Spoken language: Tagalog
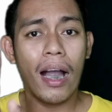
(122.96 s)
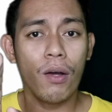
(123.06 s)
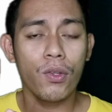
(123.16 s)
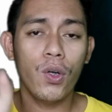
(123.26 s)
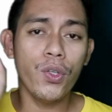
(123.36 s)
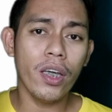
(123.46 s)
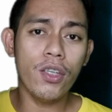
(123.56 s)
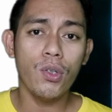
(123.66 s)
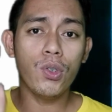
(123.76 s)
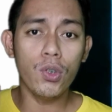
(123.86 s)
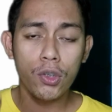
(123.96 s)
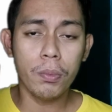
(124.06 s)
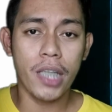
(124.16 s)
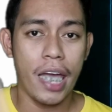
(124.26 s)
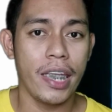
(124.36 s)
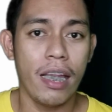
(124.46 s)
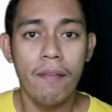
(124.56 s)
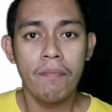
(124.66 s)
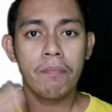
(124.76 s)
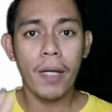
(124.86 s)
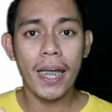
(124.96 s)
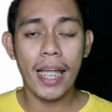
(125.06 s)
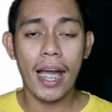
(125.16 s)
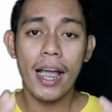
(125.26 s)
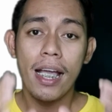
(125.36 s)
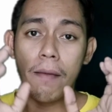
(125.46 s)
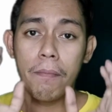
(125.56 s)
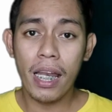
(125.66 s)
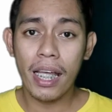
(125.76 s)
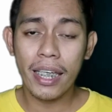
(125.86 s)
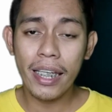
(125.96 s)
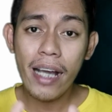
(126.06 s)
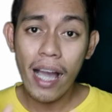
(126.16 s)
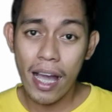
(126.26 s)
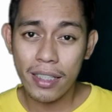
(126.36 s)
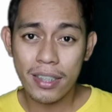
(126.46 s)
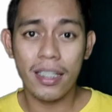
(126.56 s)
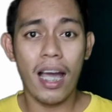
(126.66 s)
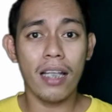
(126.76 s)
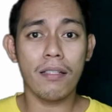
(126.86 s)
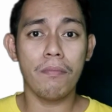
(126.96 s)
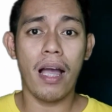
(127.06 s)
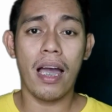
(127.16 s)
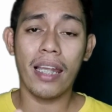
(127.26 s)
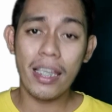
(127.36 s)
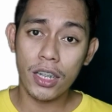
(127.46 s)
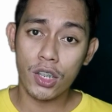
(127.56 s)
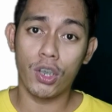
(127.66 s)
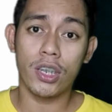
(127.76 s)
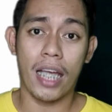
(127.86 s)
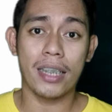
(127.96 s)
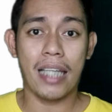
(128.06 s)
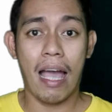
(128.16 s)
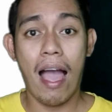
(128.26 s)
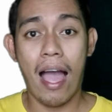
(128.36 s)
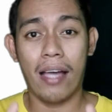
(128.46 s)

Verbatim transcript: account o yung inyong YouTube channel para malagyan ng ads at ma-register siya sa